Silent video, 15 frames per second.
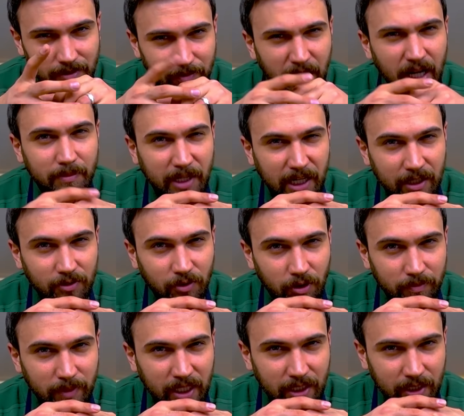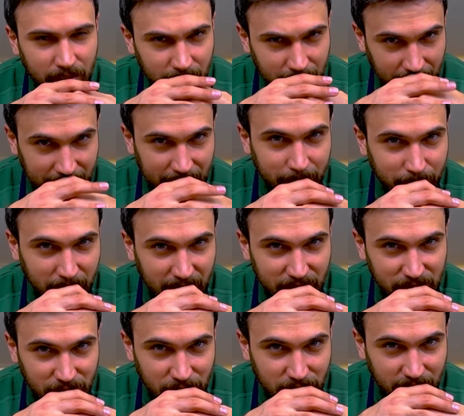بلا ما لكم ما خلينا
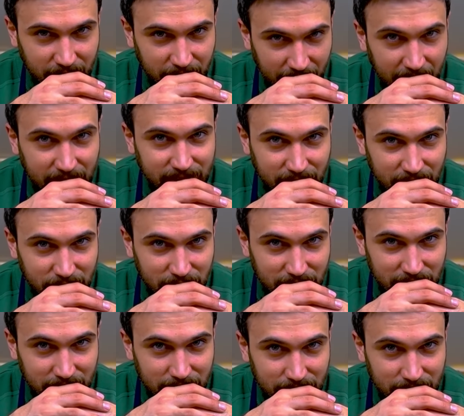نبلش نشتغل احسن شيء